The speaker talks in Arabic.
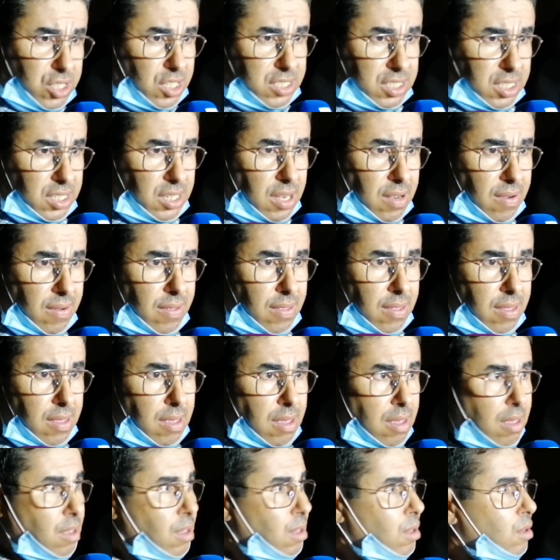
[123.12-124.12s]
الشخصيه
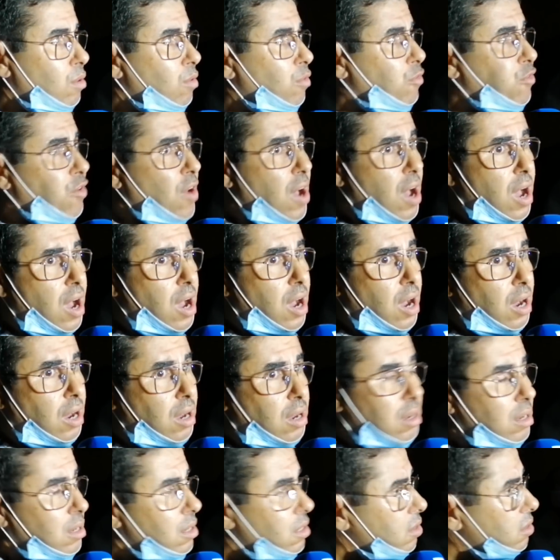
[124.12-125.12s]
ف
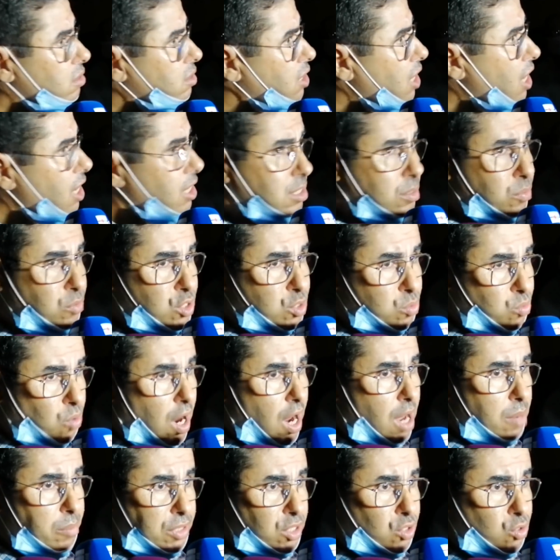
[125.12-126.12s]
ثالث
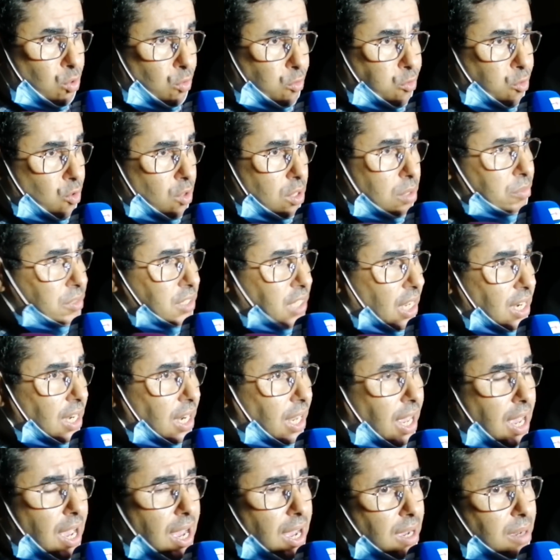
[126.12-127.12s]
مجموعه من الدفوع
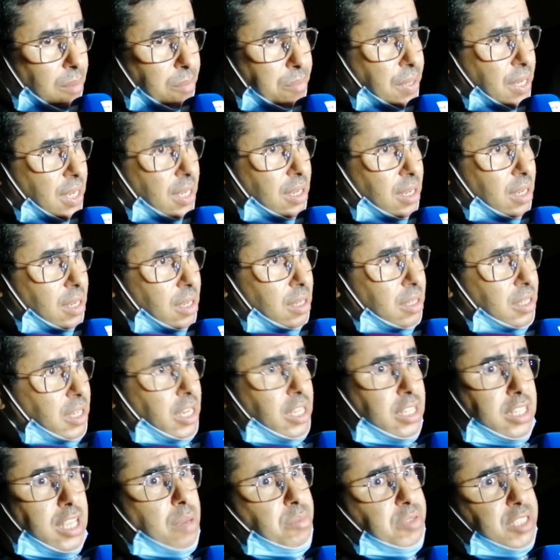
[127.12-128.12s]
المتعلقه
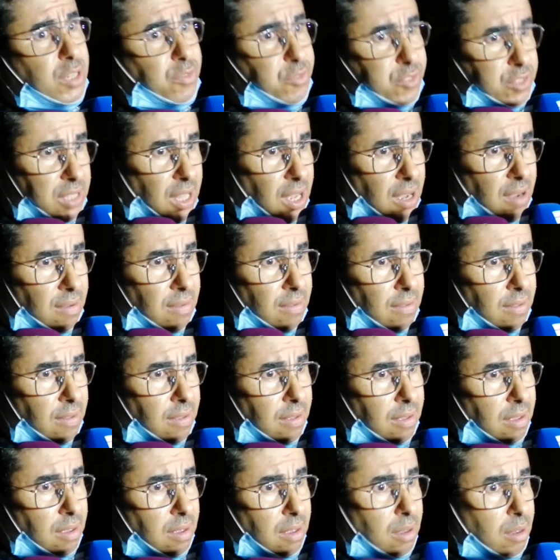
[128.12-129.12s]
بانعدام صفتنا
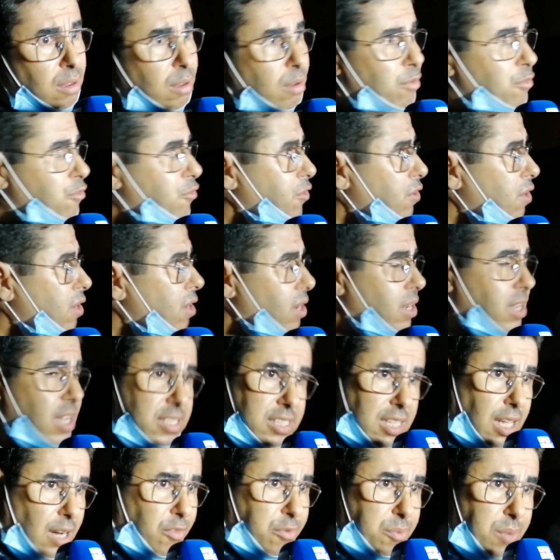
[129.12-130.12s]

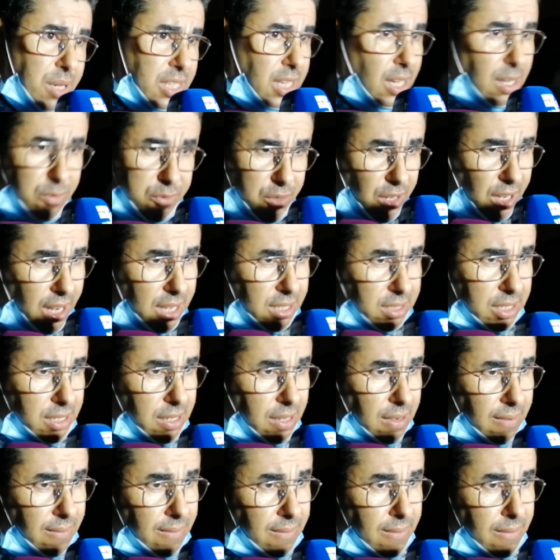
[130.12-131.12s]
كطرف مدني في
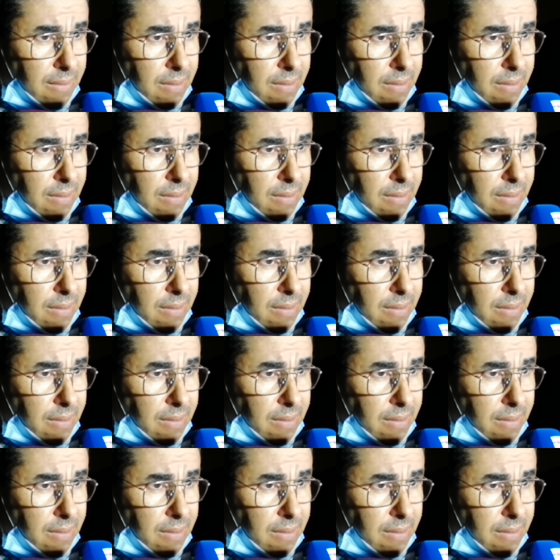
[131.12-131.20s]
القضيه